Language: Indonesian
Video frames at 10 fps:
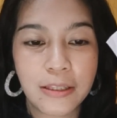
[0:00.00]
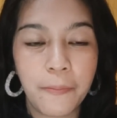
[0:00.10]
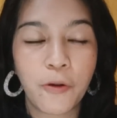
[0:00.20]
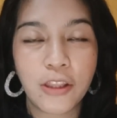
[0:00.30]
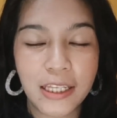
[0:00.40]

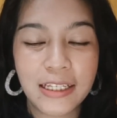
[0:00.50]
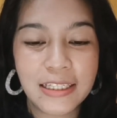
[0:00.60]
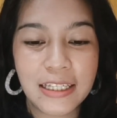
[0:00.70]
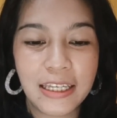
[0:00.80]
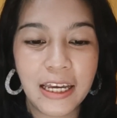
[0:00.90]
semprotin
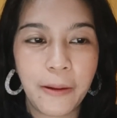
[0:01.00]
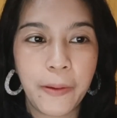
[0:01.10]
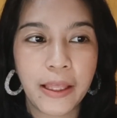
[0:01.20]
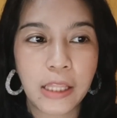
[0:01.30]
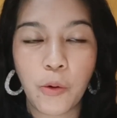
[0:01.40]
di sini karena
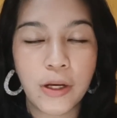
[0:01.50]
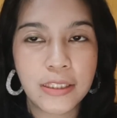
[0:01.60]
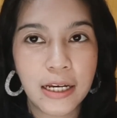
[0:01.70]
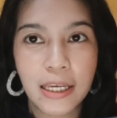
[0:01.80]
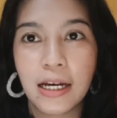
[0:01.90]
pengen tahu
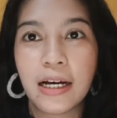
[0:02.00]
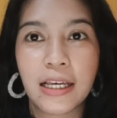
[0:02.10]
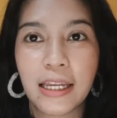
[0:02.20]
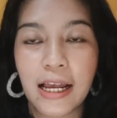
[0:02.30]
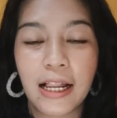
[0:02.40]
aja
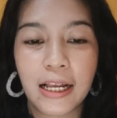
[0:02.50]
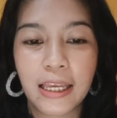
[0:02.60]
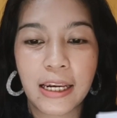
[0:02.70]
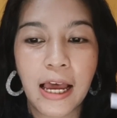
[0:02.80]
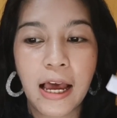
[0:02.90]
eh,
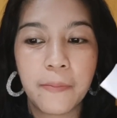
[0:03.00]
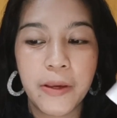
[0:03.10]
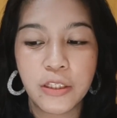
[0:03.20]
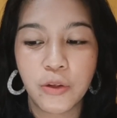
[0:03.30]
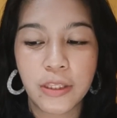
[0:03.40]
kira-kira uh,
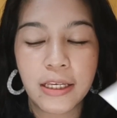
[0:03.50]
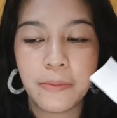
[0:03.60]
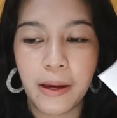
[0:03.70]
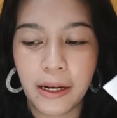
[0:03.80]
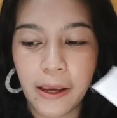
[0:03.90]
base lotnya
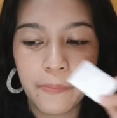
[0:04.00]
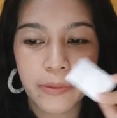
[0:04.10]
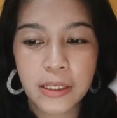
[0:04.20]
gimana